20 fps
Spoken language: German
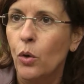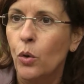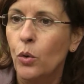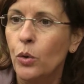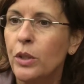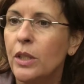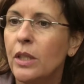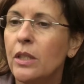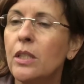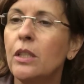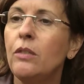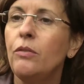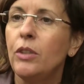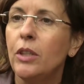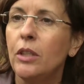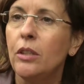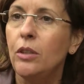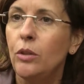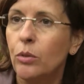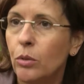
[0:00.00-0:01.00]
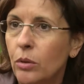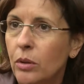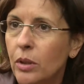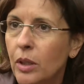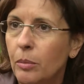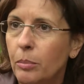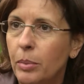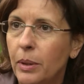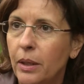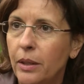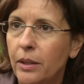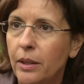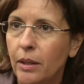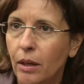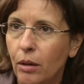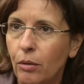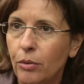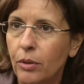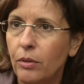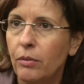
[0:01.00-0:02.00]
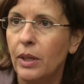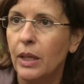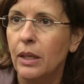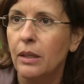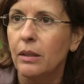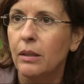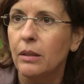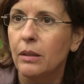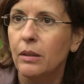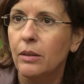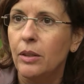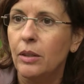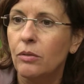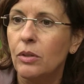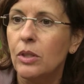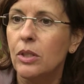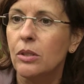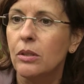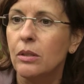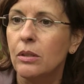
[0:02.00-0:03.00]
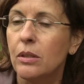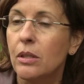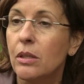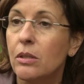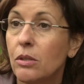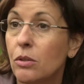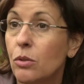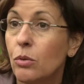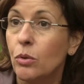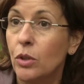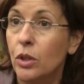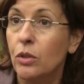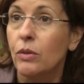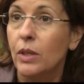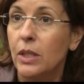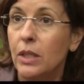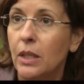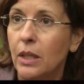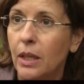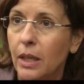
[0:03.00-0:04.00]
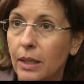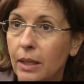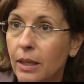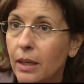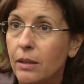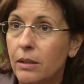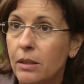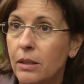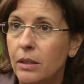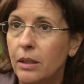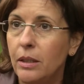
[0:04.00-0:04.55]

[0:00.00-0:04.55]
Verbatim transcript: Und dann sind wieder die Jungen dabei, die Aufgeweckten, die wissen, dass es so nicht weitergehen kann,